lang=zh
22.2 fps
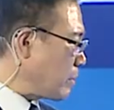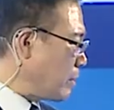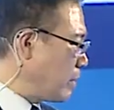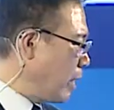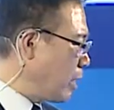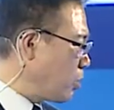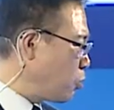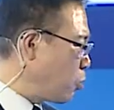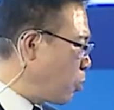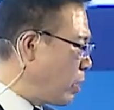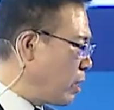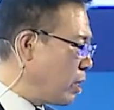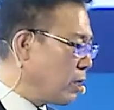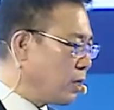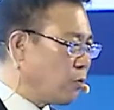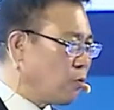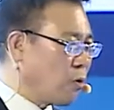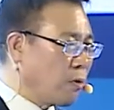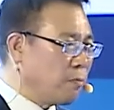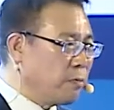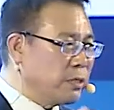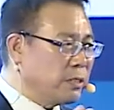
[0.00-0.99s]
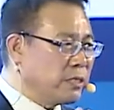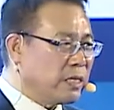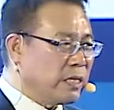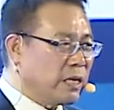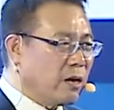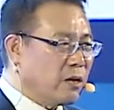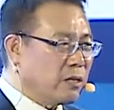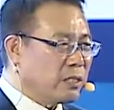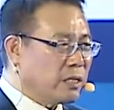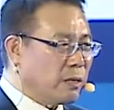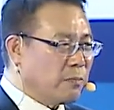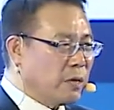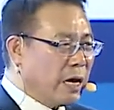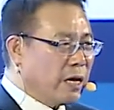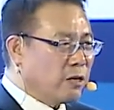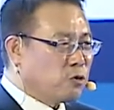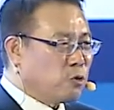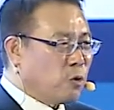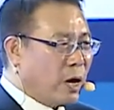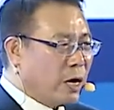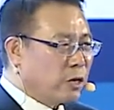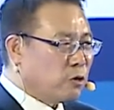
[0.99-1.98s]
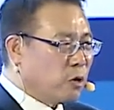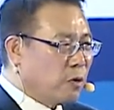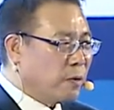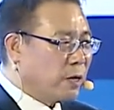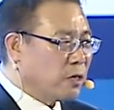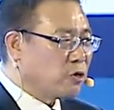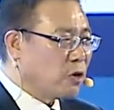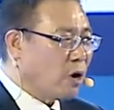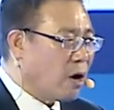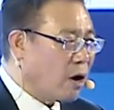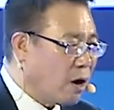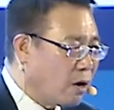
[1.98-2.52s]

啊，所以呢，我们只要怎么样做爱多美就好，